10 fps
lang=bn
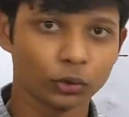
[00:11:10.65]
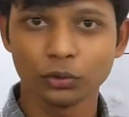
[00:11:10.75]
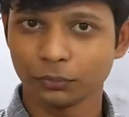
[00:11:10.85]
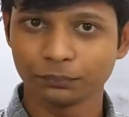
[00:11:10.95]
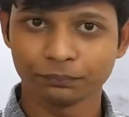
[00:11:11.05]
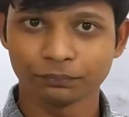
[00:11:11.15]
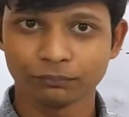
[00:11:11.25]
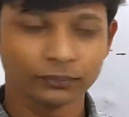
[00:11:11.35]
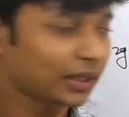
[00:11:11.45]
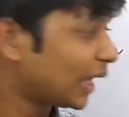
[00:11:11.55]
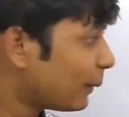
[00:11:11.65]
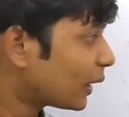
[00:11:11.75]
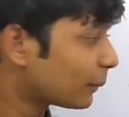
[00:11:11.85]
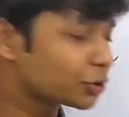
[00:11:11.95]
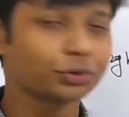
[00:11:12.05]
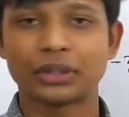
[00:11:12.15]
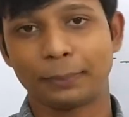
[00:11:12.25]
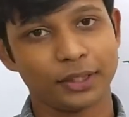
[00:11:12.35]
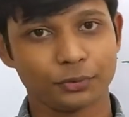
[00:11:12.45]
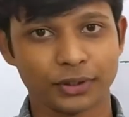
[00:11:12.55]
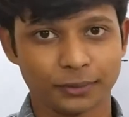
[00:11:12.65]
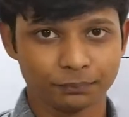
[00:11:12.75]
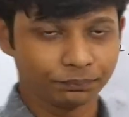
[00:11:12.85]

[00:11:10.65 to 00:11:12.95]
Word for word: হলো এবার আমরা সূত্র অ্যাপ্লাই করি